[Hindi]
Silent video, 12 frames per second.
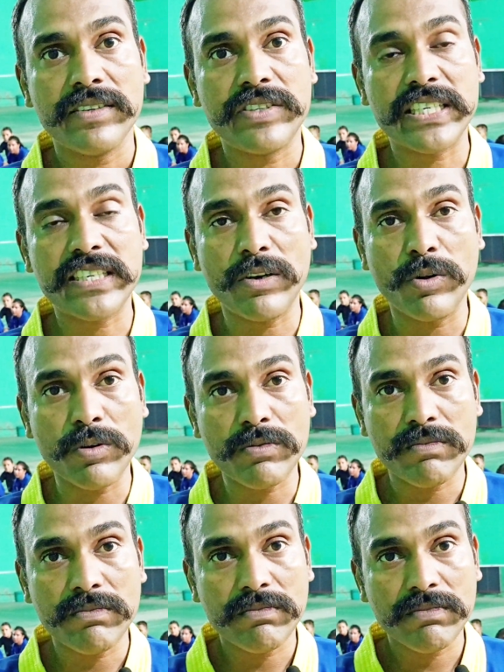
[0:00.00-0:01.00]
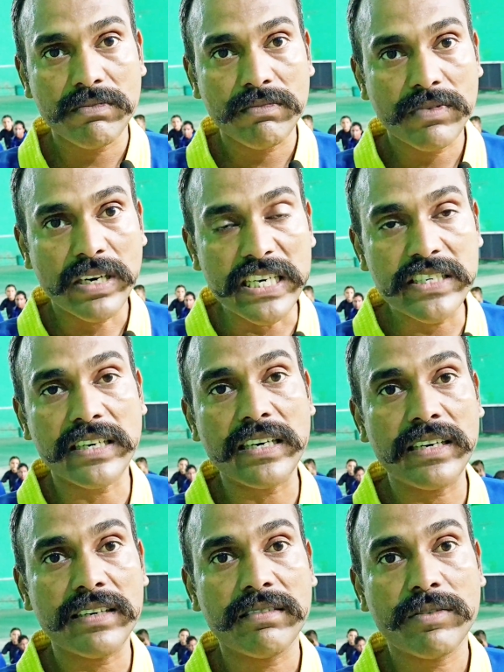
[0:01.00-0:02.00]
जैसे लोग कई
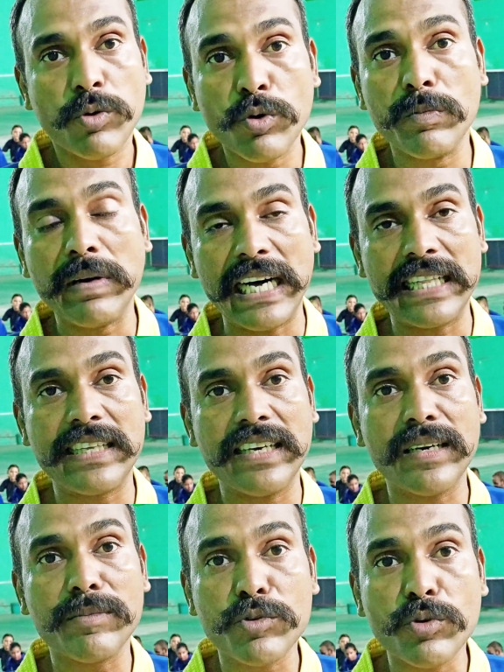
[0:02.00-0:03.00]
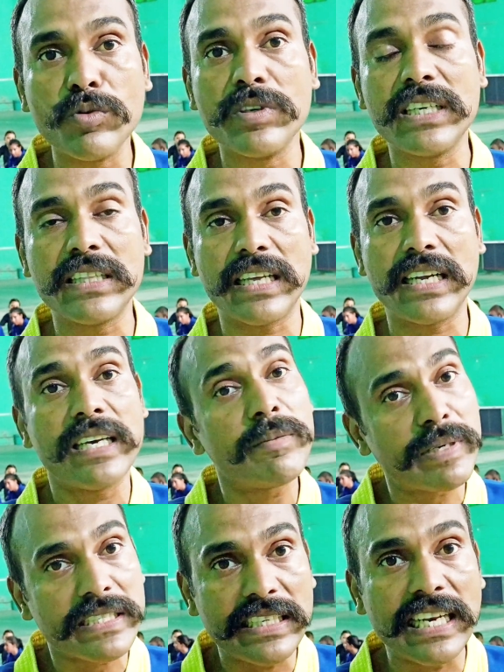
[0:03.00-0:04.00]
जगह खून बहाते हैं हम खून की तरह
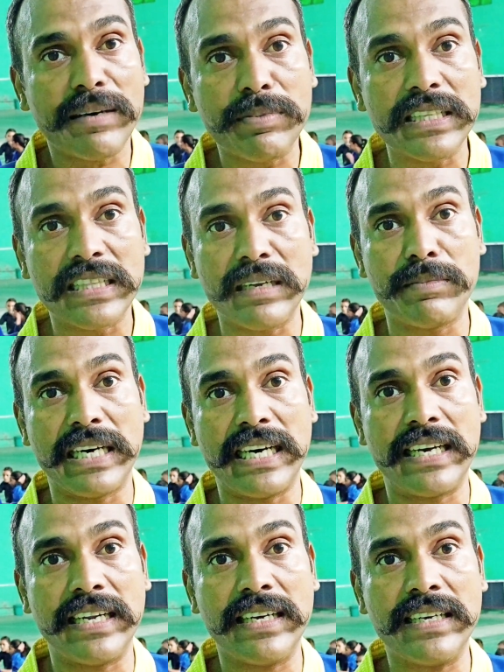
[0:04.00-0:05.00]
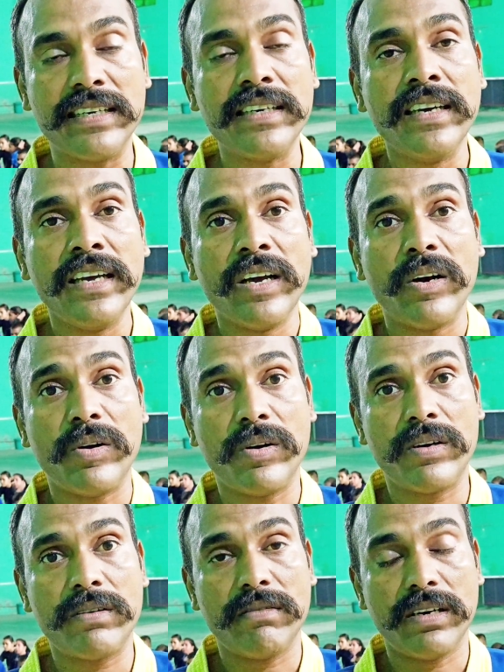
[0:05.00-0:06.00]
ही पसीना भी इतना बहा रहे हैं
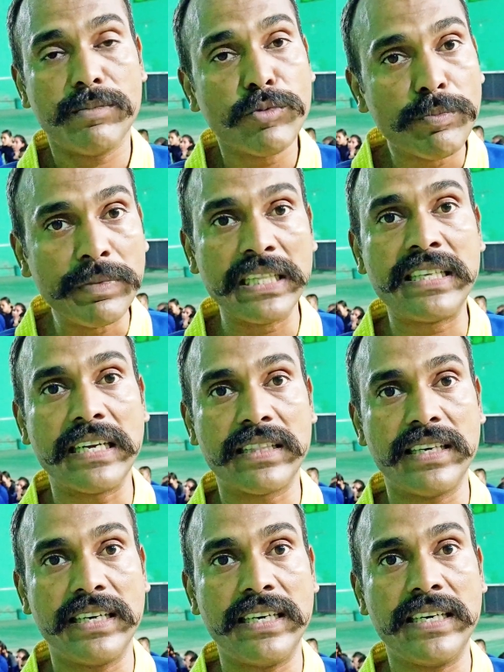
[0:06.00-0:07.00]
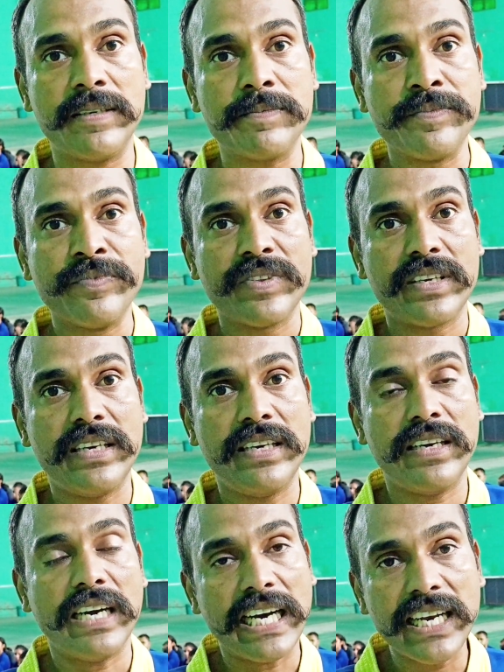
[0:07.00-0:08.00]
और हम उम्मीद करते हैं
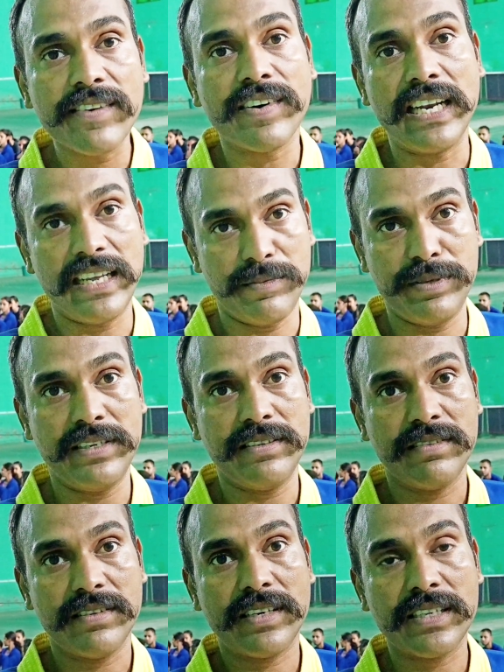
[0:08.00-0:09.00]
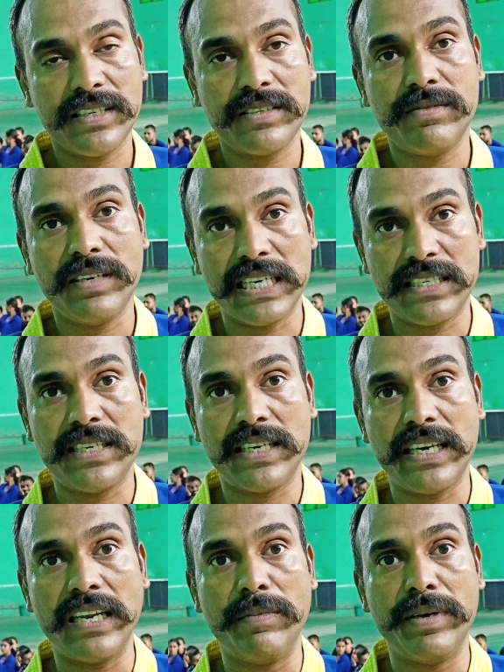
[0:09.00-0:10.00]
कि आने वाले अभी अड़तीसवीं
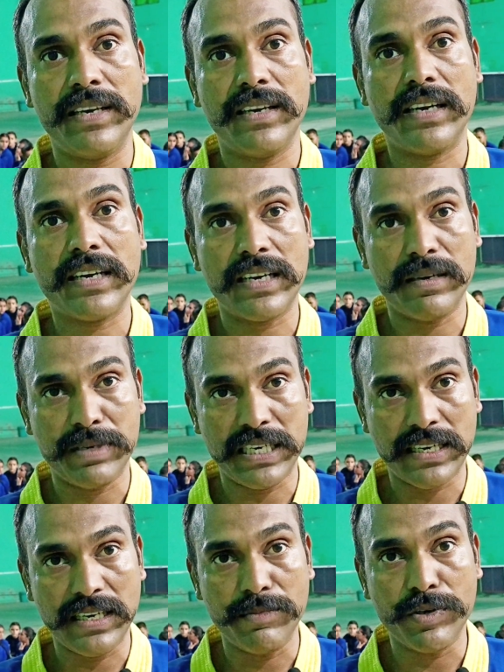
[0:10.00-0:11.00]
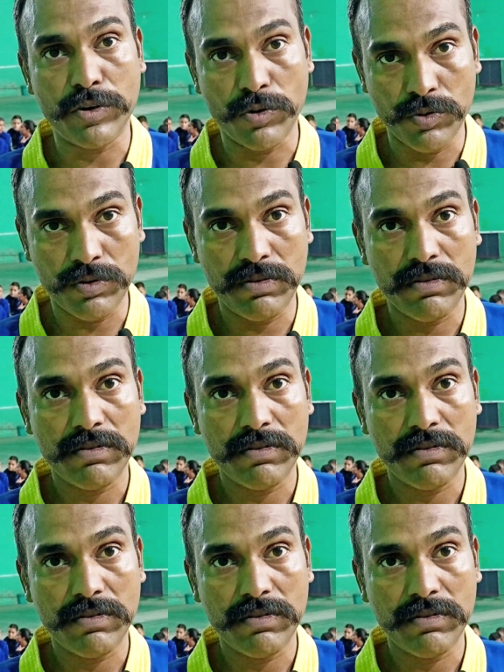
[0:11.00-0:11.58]
राष्ट्रीय खेल में अगर हमारा गेम इंक्लूड